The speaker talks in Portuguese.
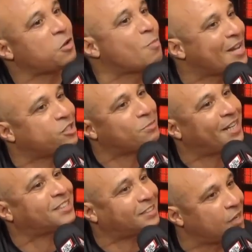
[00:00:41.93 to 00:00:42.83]
tenho uma
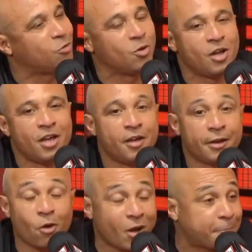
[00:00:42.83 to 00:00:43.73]
admiração,
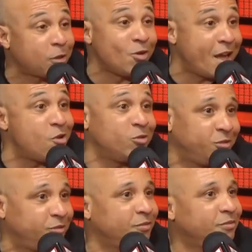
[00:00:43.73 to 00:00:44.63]
que é o Capitão Léo.
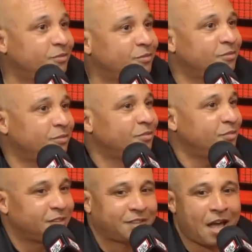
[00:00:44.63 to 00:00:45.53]
Uhum.
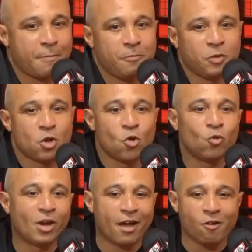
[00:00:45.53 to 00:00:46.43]
Sabe?
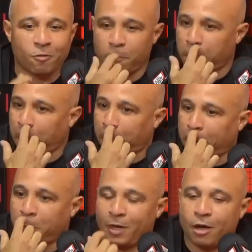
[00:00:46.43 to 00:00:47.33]
O Léo,
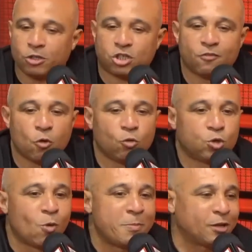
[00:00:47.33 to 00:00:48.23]
o Léo, tive
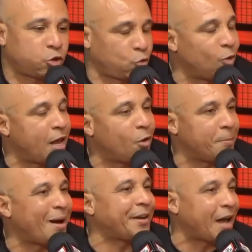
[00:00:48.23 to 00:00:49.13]
alguns momentos com o
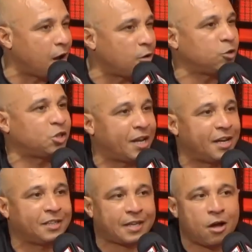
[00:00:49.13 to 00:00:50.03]
Léo em Manaus,
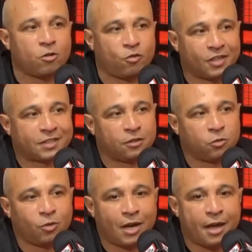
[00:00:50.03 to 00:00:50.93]
né, e tal,
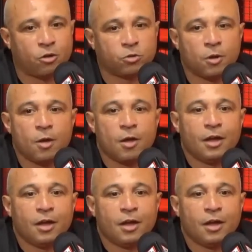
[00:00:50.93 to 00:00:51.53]
conversando com o Léo.